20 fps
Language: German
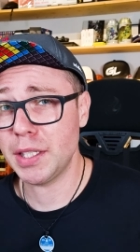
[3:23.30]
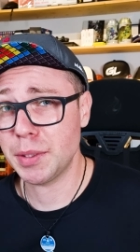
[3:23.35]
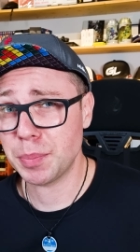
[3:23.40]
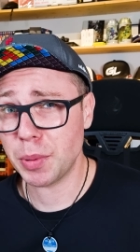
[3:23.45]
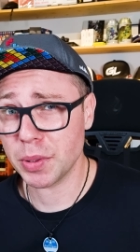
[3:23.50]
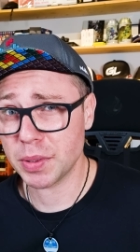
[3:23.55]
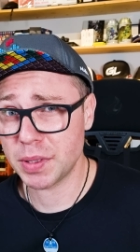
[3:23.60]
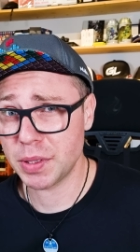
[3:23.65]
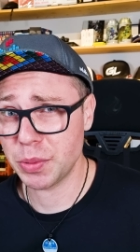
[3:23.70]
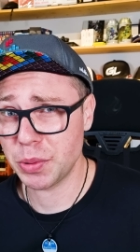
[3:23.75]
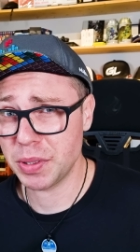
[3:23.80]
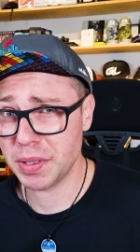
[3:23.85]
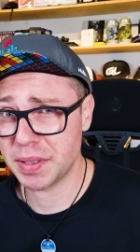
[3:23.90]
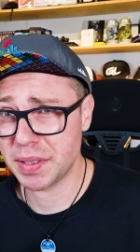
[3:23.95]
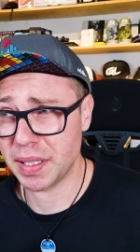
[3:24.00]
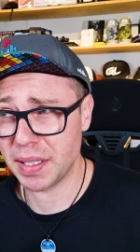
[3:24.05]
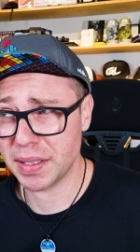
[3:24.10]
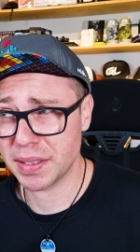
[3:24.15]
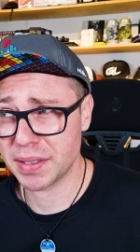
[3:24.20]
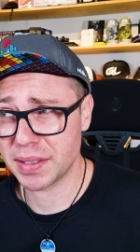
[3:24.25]
Xbox Series
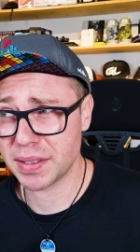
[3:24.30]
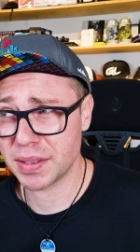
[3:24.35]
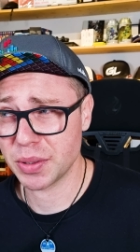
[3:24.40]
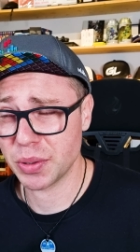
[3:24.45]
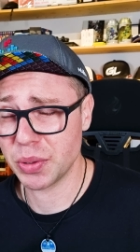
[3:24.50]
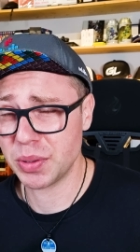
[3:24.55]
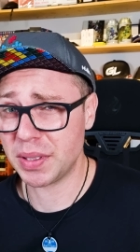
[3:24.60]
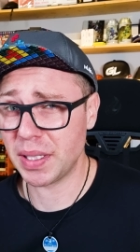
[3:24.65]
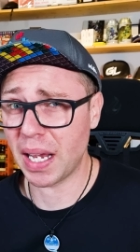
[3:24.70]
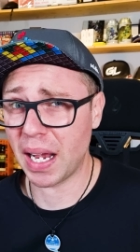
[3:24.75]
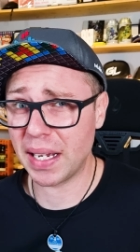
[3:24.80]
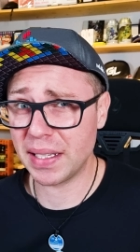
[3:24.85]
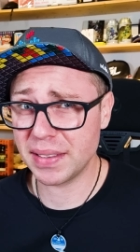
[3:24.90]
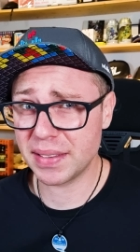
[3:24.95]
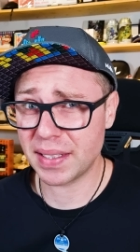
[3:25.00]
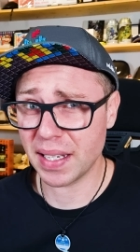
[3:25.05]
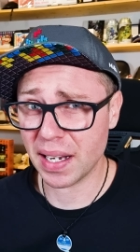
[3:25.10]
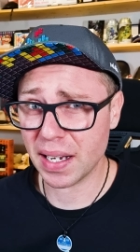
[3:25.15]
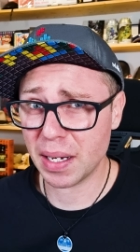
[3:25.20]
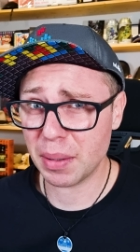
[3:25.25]
S und die
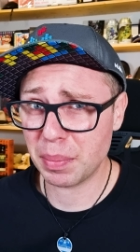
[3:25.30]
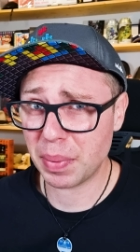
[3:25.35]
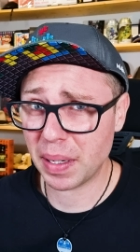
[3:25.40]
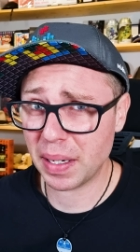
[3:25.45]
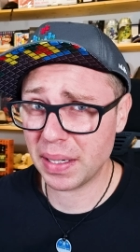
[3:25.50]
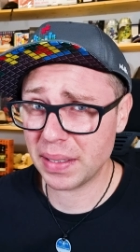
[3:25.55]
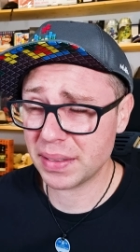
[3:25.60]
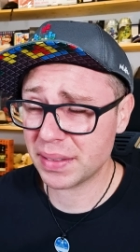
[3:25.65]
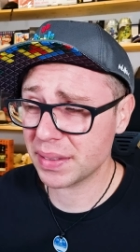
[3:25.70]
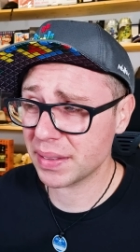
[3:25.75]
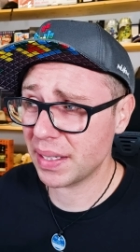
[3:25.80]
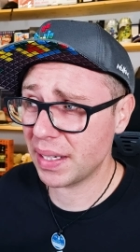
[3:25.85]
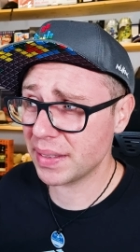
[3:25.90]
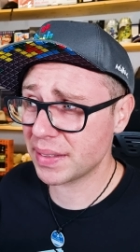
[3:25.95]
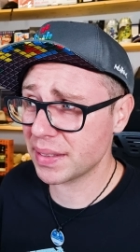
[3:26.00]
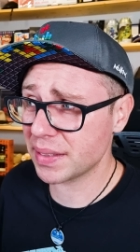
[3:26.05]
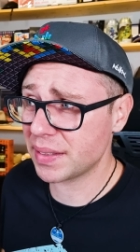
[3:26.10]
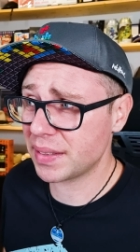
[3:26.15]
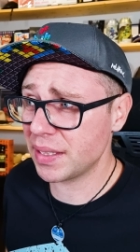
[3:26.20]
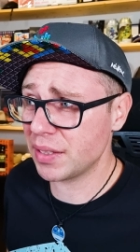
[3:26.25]
1TB
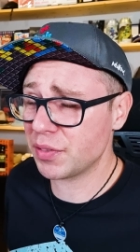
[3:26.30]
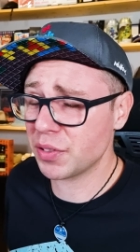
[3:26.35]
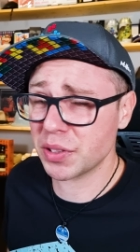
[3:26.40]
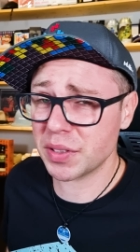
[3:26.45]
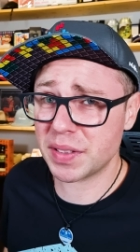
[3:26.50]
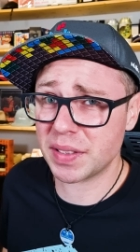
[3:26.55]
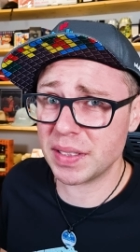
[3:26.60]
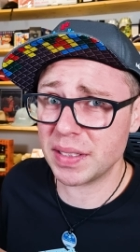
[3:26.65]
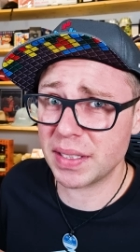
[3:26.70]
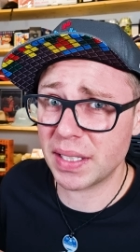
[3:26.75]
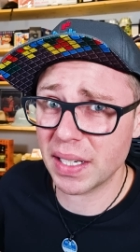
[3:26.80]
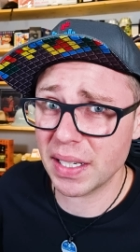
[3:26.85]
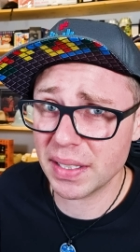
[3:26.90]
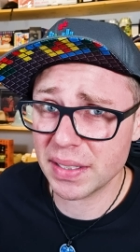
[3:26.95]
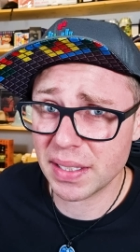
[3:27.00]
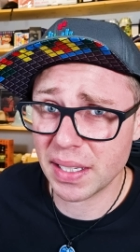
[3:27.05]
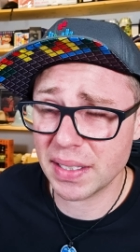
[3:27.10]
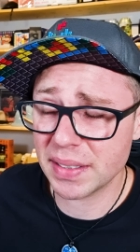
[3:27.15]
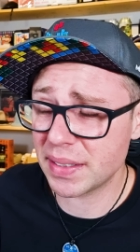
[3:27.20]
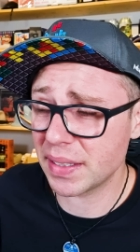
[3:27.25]
SSD von
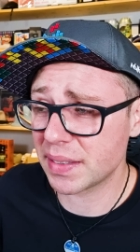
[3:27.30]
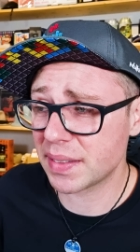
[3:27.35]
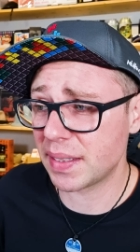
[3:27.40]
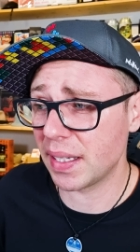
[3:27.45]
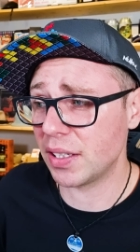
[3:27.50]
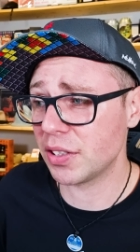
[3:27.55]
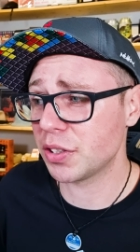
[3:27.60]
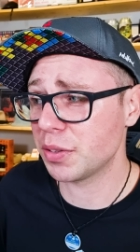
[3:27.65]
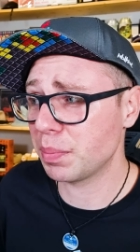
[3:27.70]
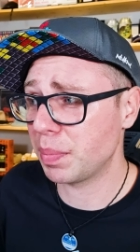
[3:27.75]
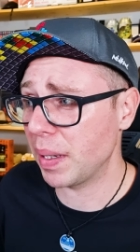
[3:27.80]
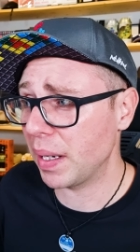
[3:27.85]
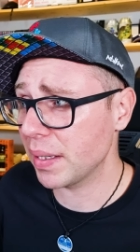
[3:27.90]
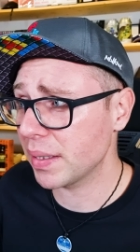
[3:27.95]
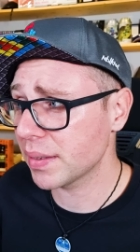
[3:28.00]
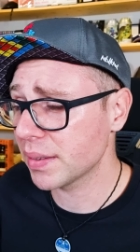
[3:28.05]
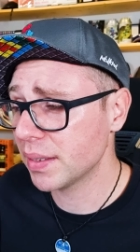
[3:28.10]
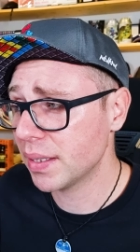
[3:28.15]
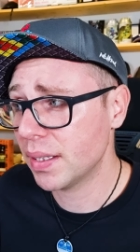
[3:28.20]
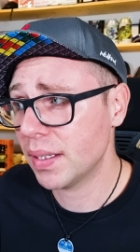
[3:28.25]
Seagate als Extension
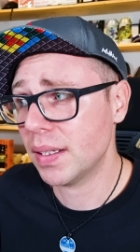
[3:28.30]
Pack